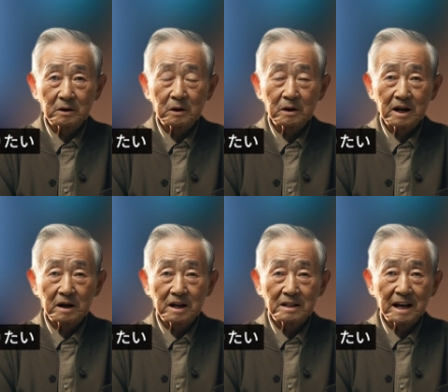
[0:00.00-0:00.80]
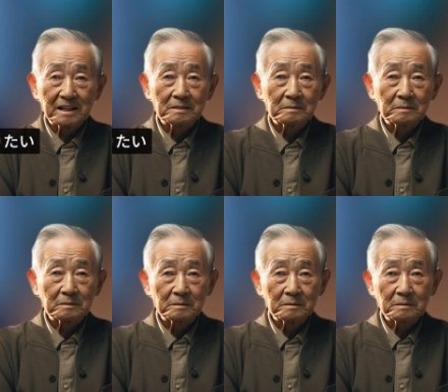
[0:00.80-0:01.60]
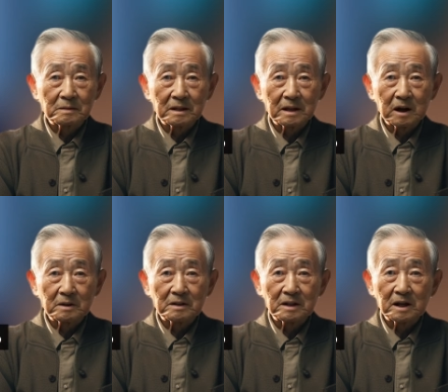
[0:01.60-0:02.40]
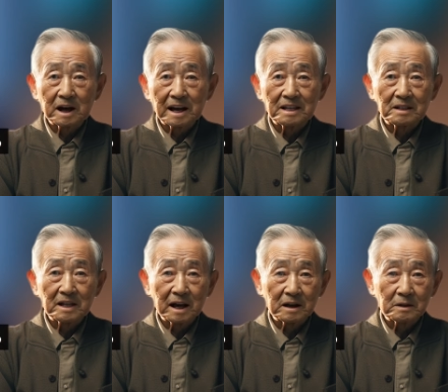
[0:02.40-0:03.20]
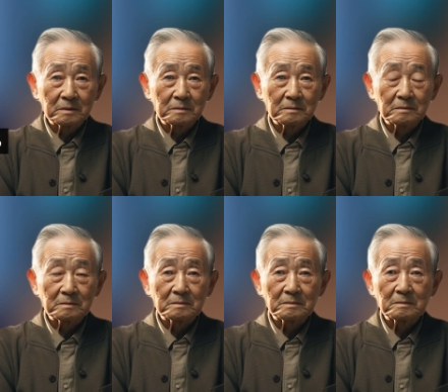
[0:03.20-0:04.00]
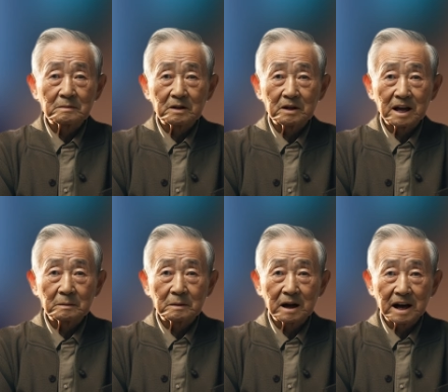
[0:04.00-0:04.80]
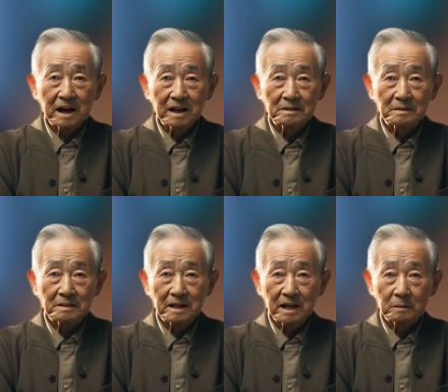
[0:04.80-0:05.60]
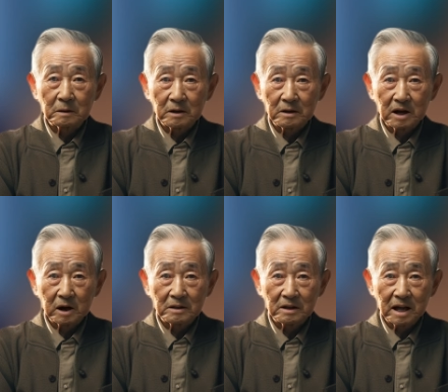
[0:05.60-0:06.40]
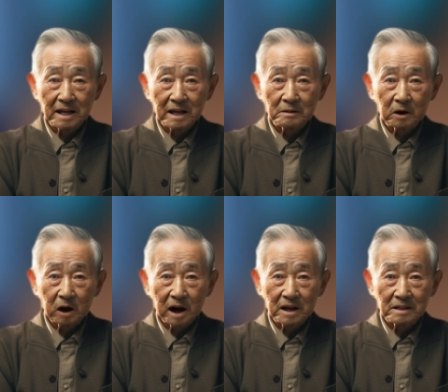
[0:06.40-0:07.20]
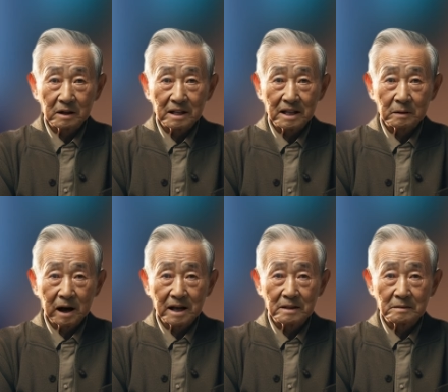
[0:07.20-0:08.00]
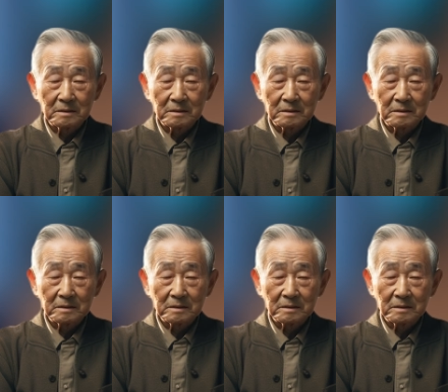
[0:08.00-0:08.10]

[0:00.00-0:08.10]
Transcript: ことを祈りたい。離婚するならいつになる？試験前から2度目の司法試験に不合格となった場合、